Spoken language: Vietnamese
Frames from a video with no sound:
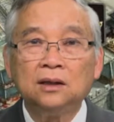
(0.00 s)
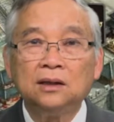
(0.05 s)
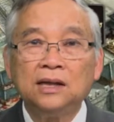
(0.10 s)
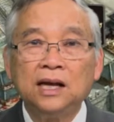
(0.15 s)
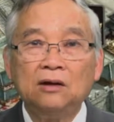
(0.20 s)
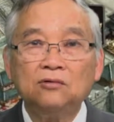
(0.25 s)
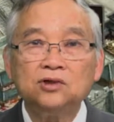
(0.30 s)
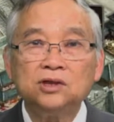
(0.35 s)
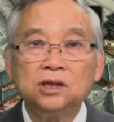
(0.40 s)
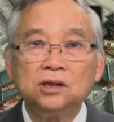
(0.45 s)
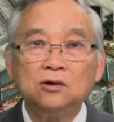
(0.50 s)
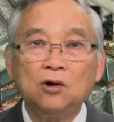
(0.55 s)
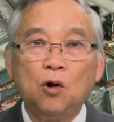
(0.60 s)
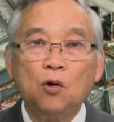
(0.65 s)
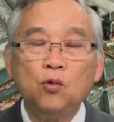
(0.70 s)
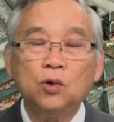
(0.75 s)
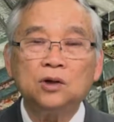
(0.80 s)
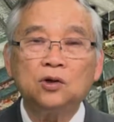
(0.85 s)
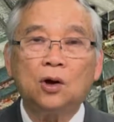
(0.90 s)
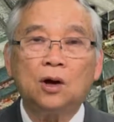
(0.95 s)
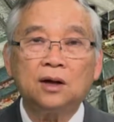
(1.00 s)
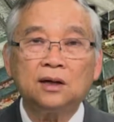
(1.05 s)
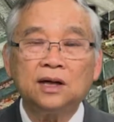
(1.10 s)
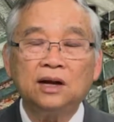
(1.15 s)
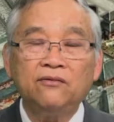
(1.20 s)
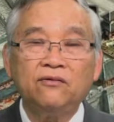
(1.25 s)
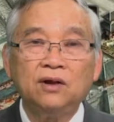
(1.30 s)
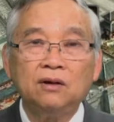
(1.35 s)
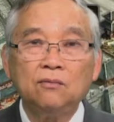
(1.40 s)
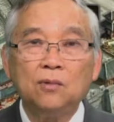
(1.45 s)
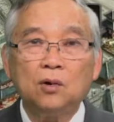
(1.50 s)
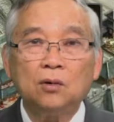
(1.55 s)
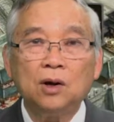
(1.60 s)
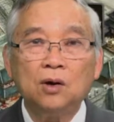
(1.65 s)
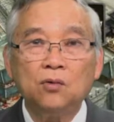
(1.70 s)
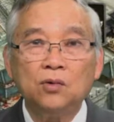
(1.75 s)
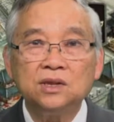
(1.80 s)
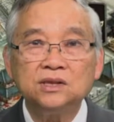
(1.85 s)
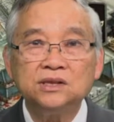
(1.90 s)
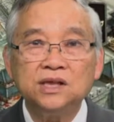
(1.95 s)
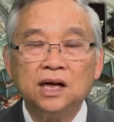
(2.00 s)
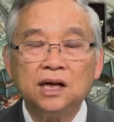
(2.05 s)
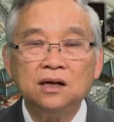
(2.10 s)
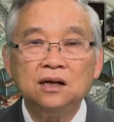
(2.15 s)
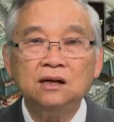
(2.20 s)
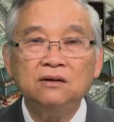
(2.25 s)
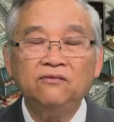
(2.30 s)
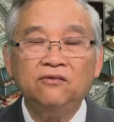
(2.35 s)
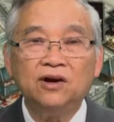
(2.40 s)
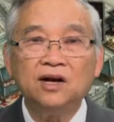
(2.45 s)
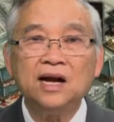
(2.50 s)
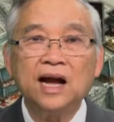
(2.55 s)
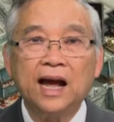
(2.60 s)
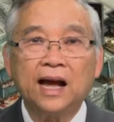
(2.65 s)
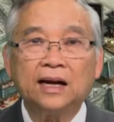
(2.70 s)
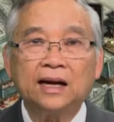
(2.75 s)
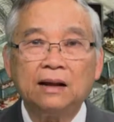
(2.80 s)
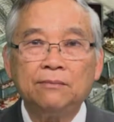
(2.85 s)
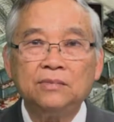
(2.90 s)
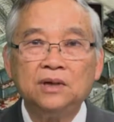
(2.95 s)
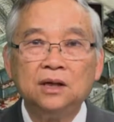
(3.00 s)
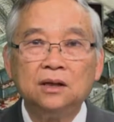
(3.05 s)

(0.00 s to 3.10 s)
giáo sư Đỗ Quý Toàn đã viết một cái quyển sách đứng vững ngàn năm